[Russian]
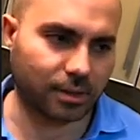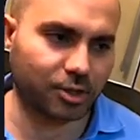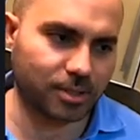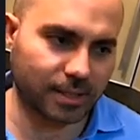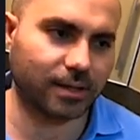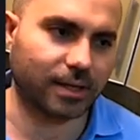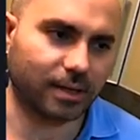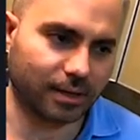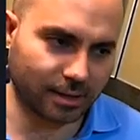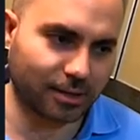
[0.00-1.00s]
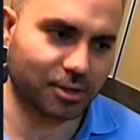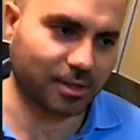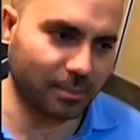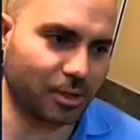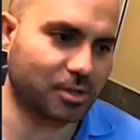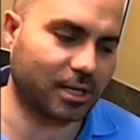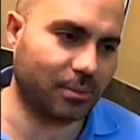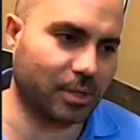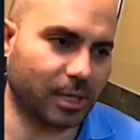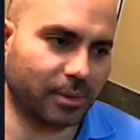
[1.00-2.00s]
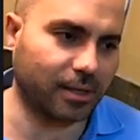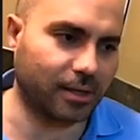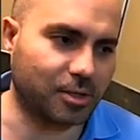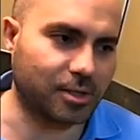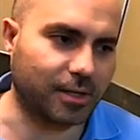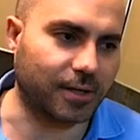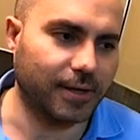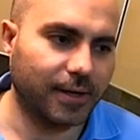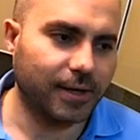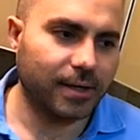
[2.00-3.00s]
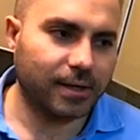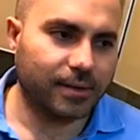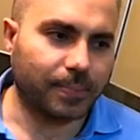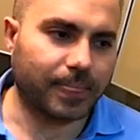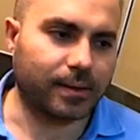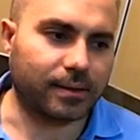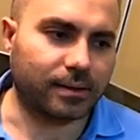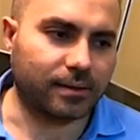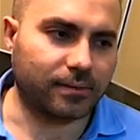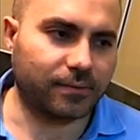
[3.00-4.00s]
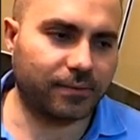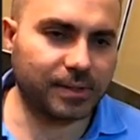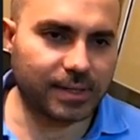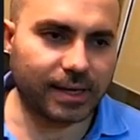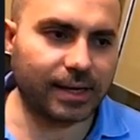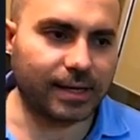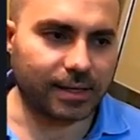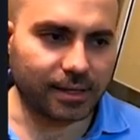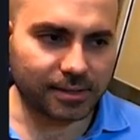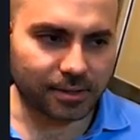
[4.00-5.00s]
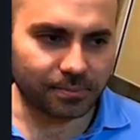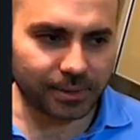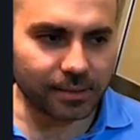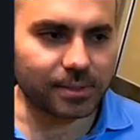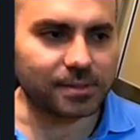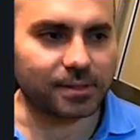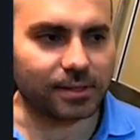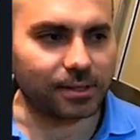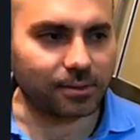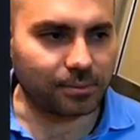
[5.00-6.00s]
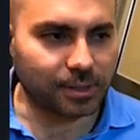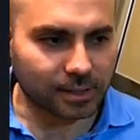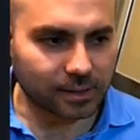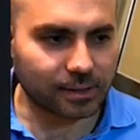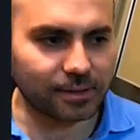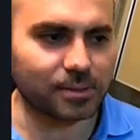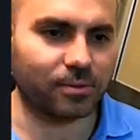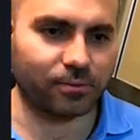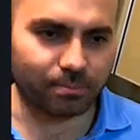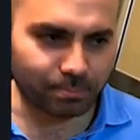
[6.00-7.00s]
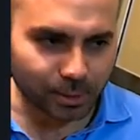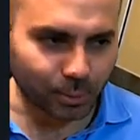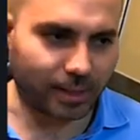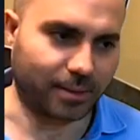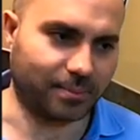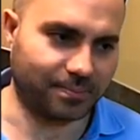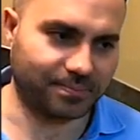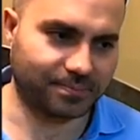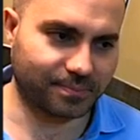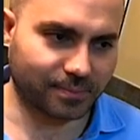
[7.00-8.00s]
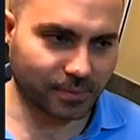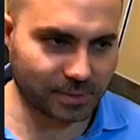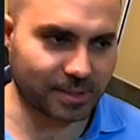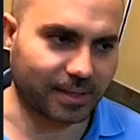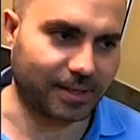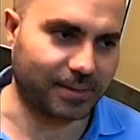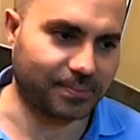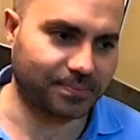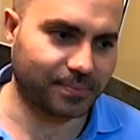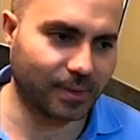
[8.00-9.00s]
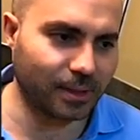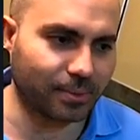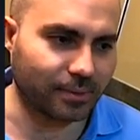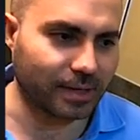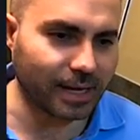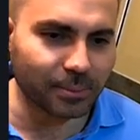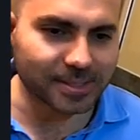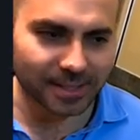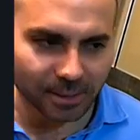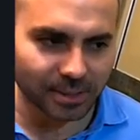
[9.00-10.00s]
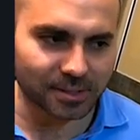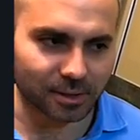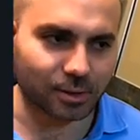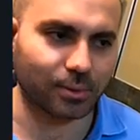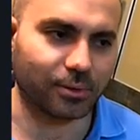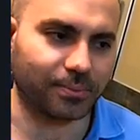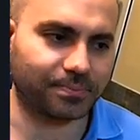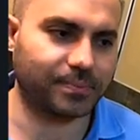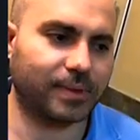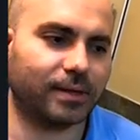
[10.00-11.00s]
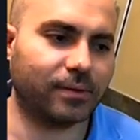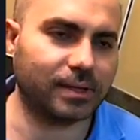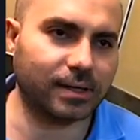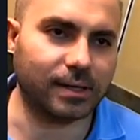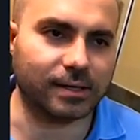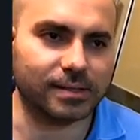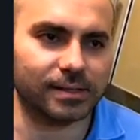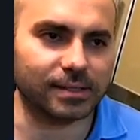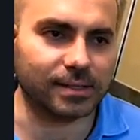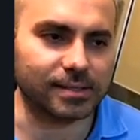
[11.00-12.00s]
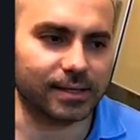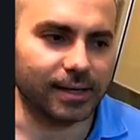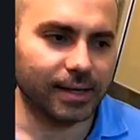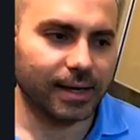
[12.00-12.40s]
Э, Чистота, она же химическая и микробиологическая. Угу. в идеале этих примесей и микроорганизмов по нулям. В идеале. Либо, либо стремиться к нулю. Угу. Вот такая концентрация. Угу.